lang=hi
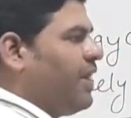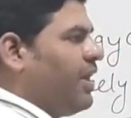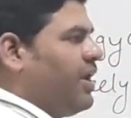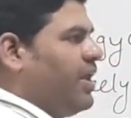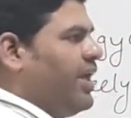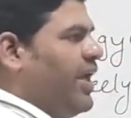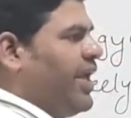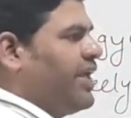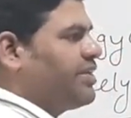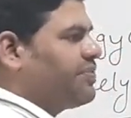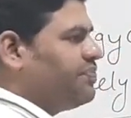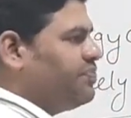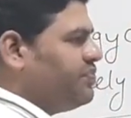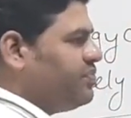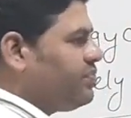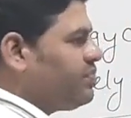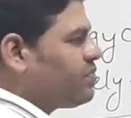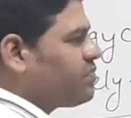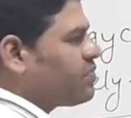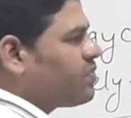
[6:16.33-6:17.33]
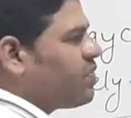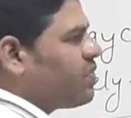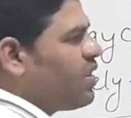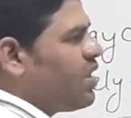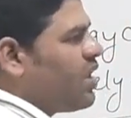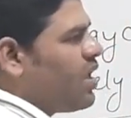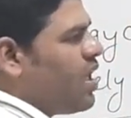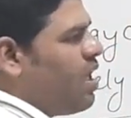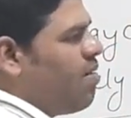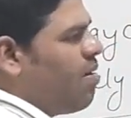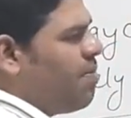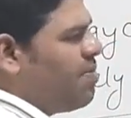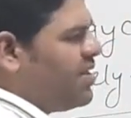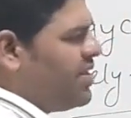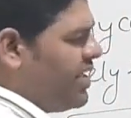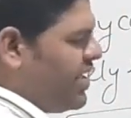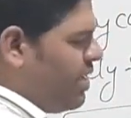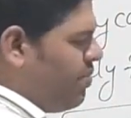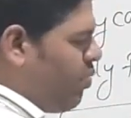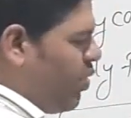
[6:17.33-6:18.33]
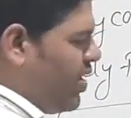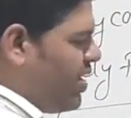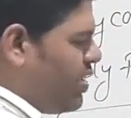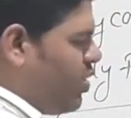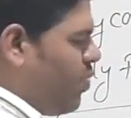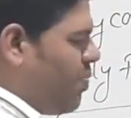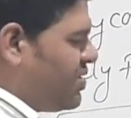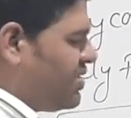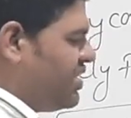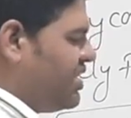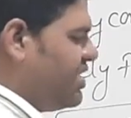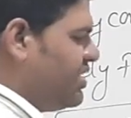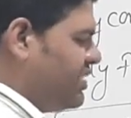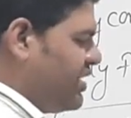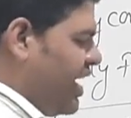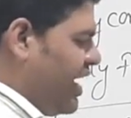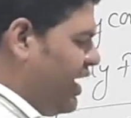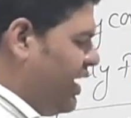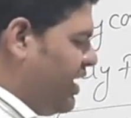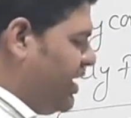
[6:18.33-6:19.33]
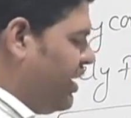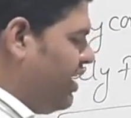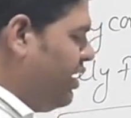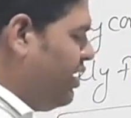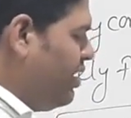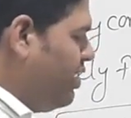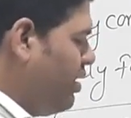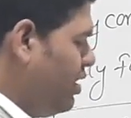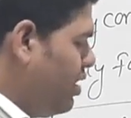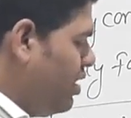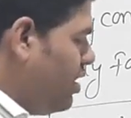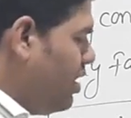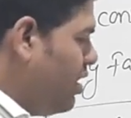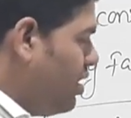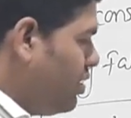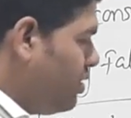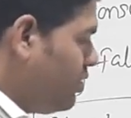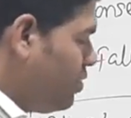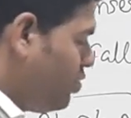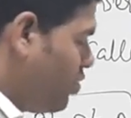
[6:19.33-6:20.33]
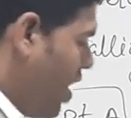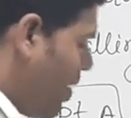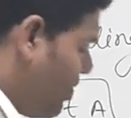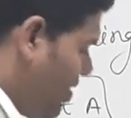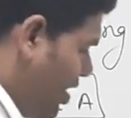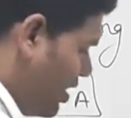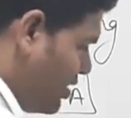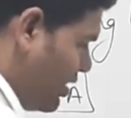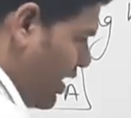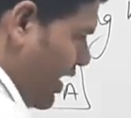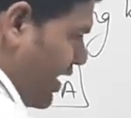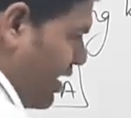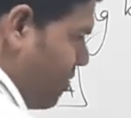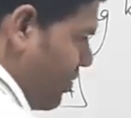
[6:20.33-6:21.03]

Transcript: ठीक है अब ये देखिए बॉडी जो ऊपर से नीचे आएगी तो आप ये अच्छा एक